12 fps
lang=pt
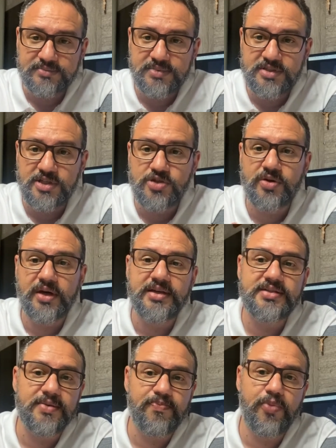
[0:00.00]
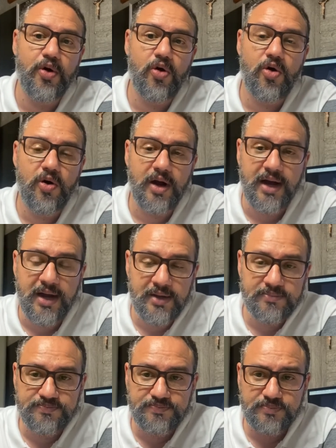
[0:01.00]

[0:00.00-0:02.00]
se isso aí se prorrogar